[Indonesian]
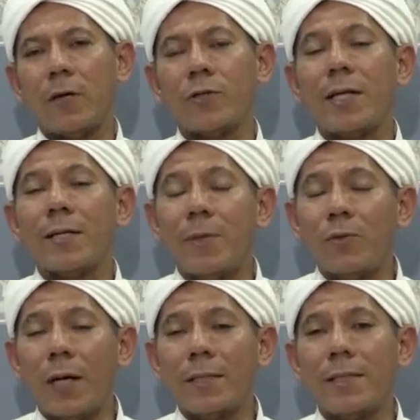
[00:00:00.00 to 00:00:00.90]
harus ada
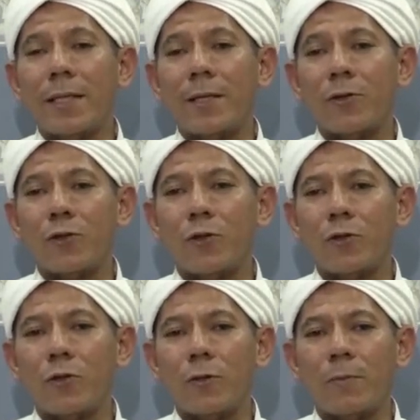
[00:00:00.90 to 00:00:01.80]
kemauan kita untuk
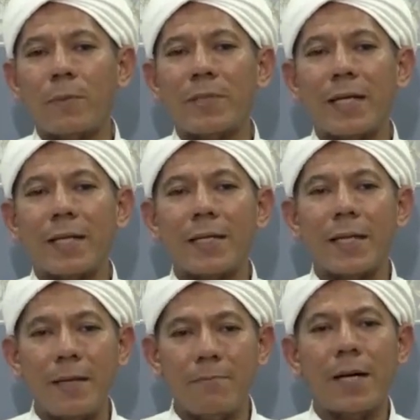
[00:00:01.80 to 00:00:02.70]
untuk
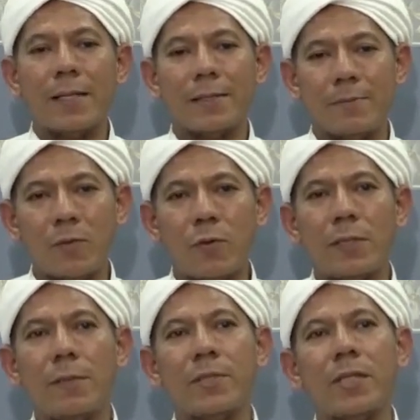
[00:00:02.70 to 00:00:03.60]
membesarkan himmah,
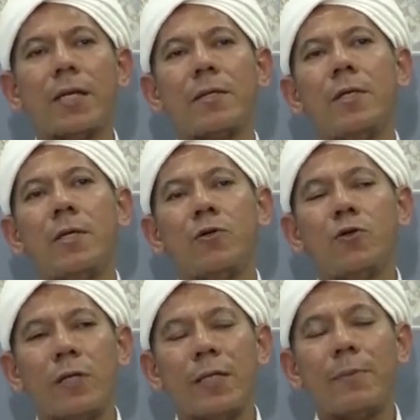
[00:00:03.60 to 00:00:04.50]
kemauan yang besar
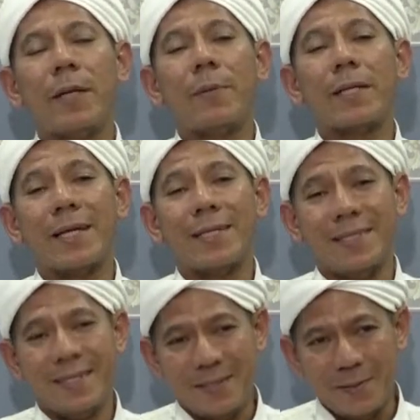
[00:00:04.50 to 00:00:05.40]
untuk kita
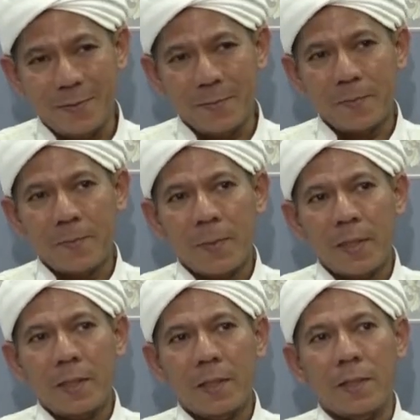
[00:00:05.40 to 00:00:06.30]
mendapatkannya gitu.
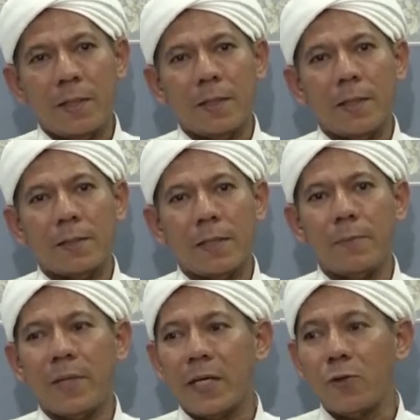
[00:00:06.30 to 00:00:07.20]
Nah,
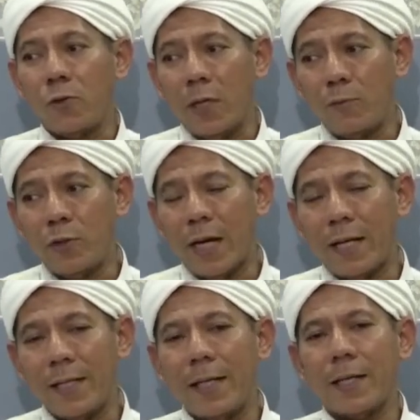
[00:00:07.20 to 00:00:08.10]
jadi mereka itu tidak
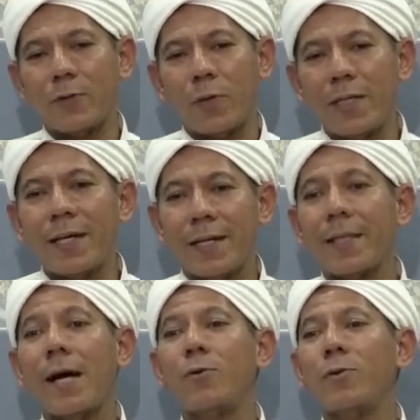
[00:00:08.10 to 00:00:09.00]
mujahadah kecuali karena
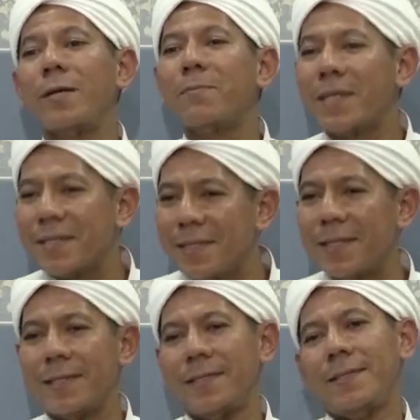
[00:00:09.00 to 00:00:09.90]
tahu
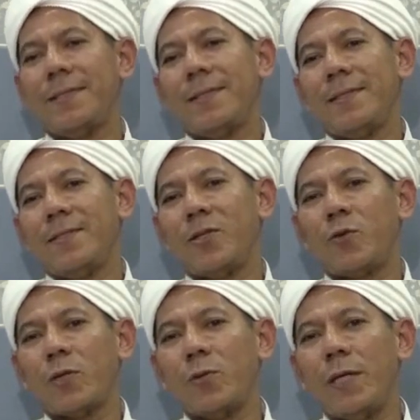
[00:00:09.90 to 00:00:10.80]
nikmatnya
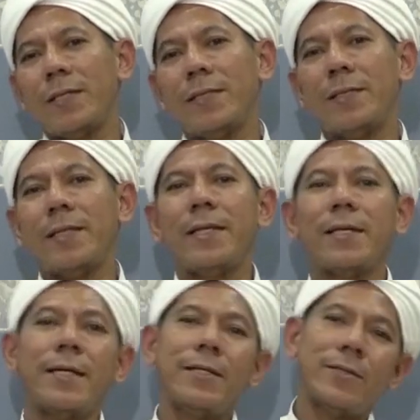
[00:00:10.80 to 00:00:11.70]
sesuatu yang
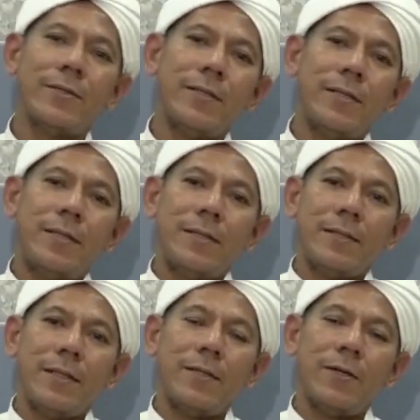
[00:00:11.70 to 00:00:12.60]
diinginkan itu.
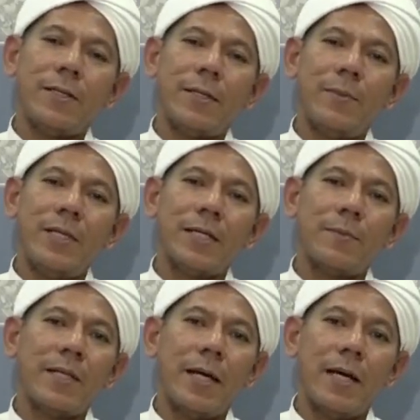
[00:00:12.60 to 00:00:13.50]
Jadi kalau kita melihat
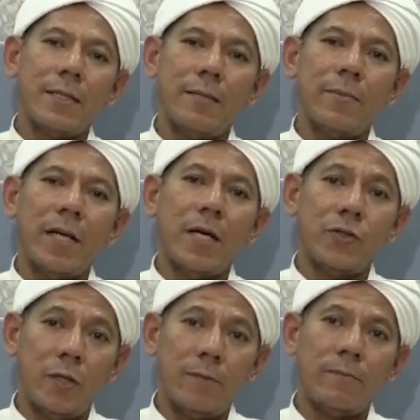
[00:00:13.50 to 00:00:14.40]
kepada Hatim
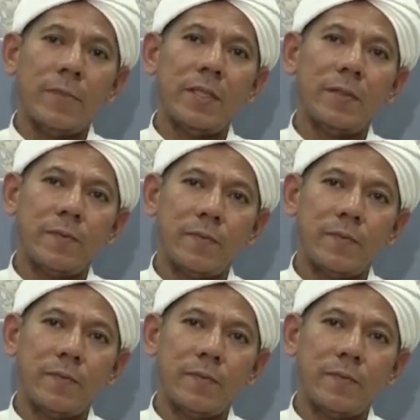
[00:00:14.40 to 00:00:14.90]
Al-Asom ya,